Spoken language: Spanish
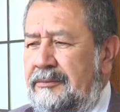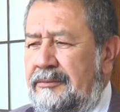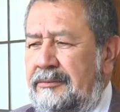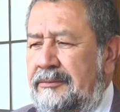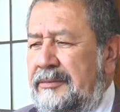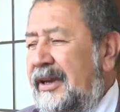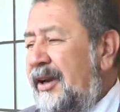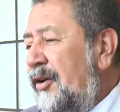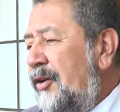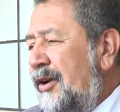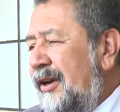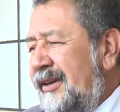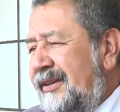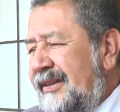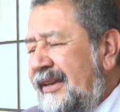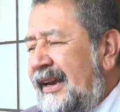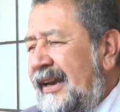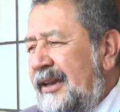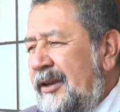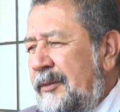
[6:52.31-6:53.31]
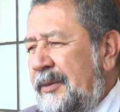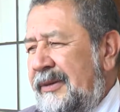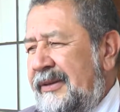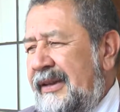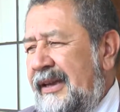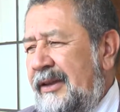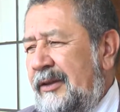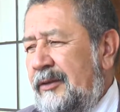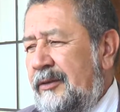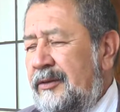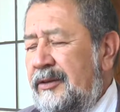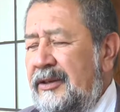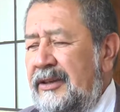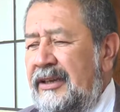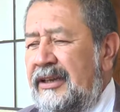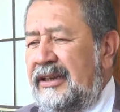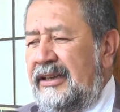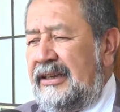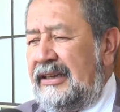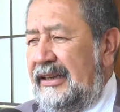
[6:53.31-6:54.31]
mejores que el año pasado.
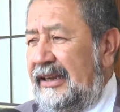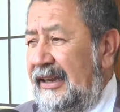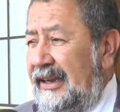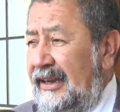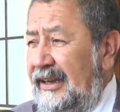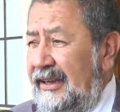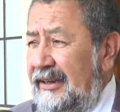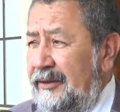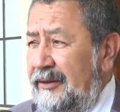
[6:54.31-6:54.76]
Y